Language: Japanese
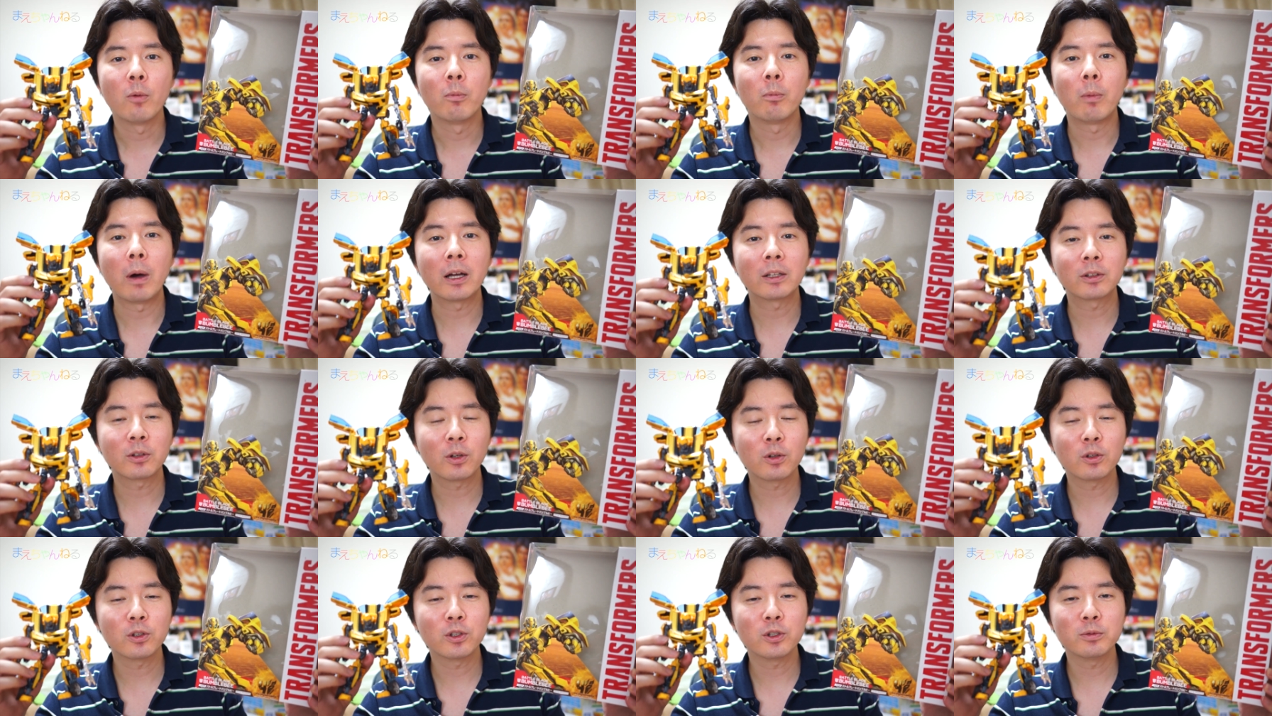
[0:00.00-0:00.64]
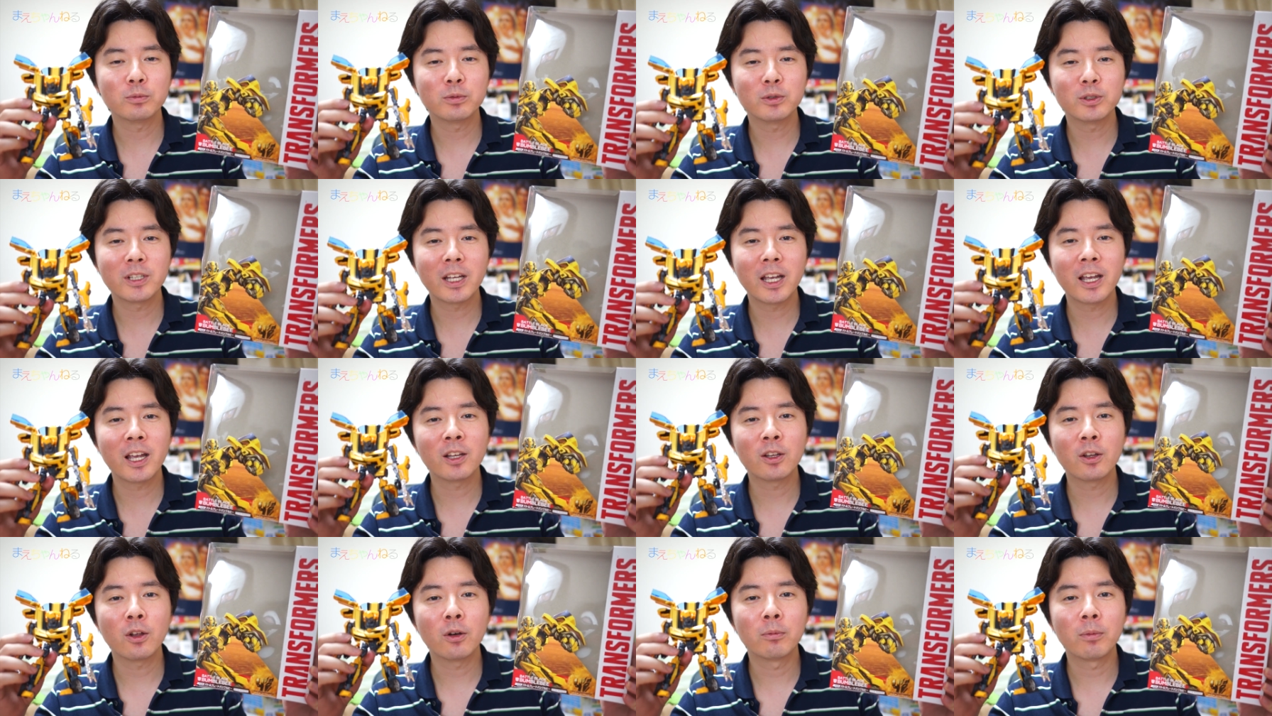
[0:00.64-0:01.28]

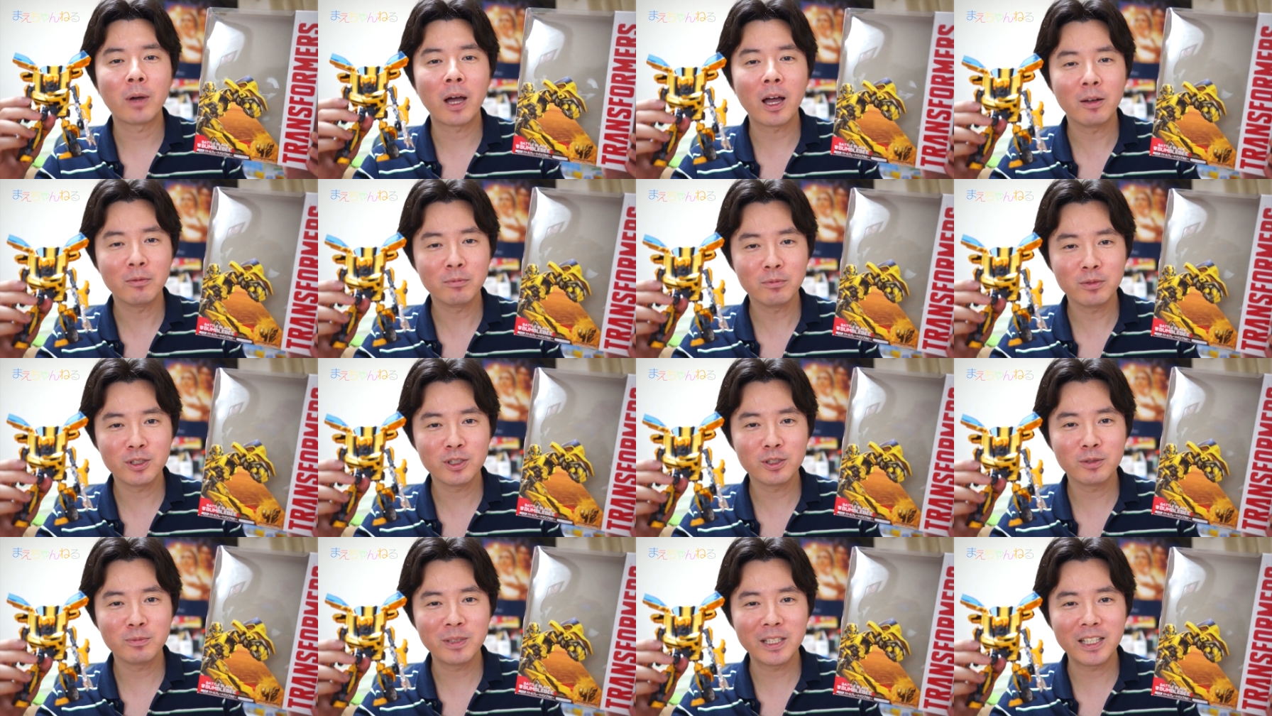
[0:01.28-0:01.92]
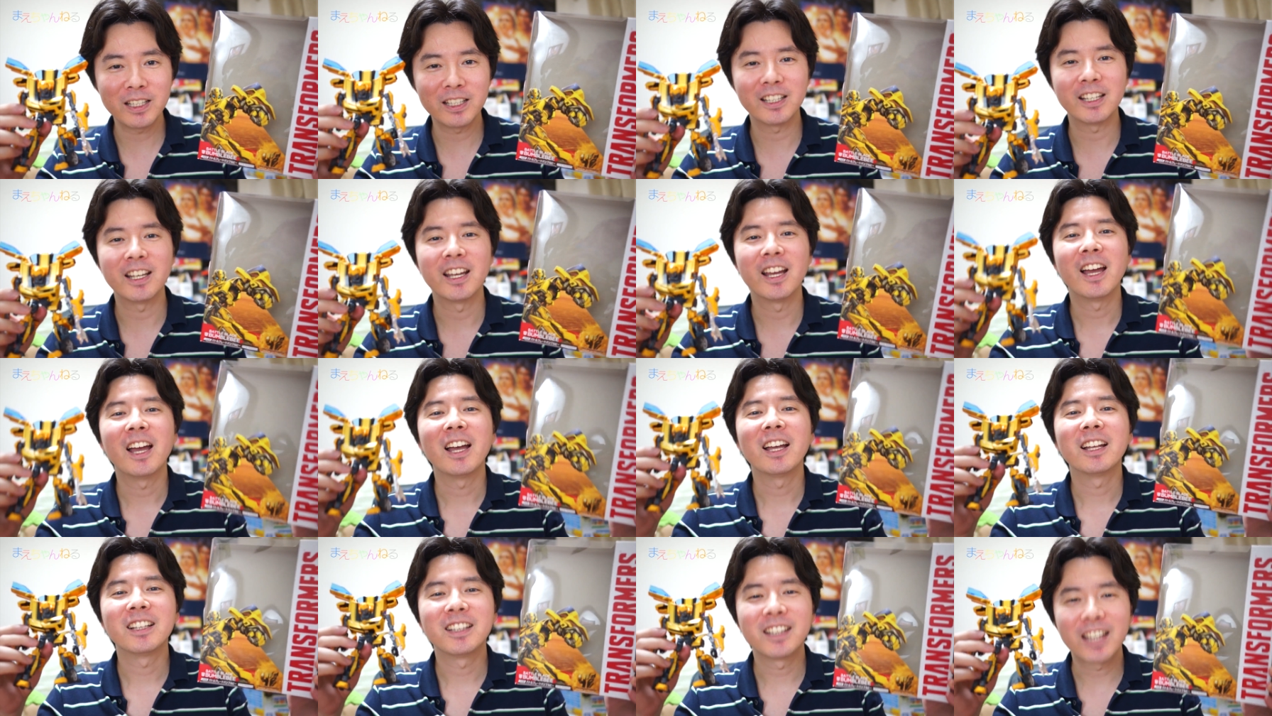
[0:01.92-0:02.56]

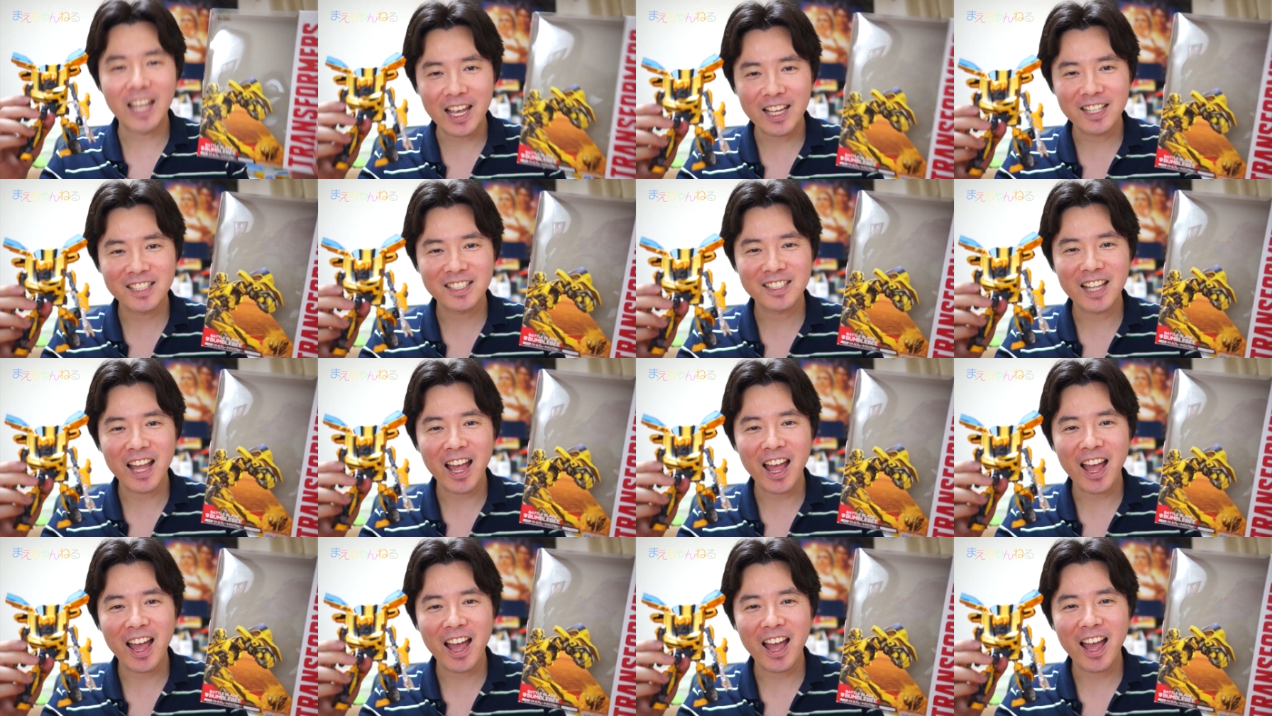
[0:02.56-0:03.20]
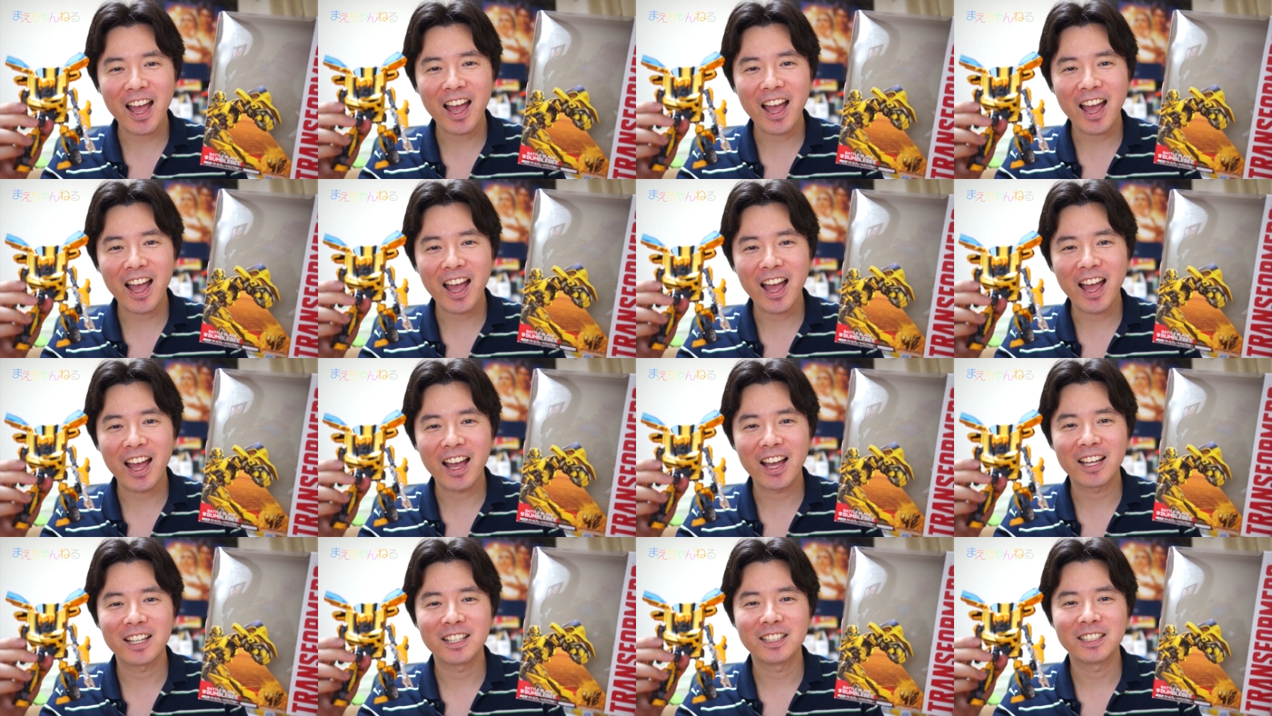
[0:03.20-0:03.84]
バトルブレードバンブルビーでし
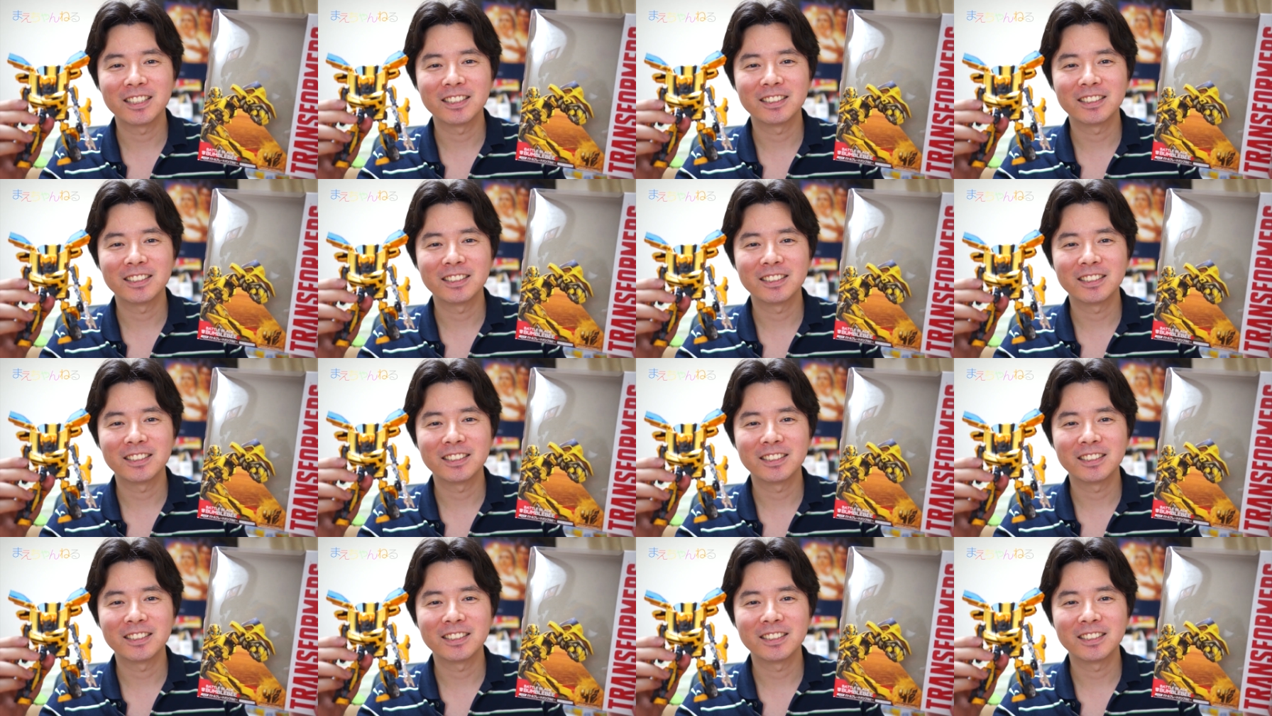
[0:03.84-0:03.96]
た。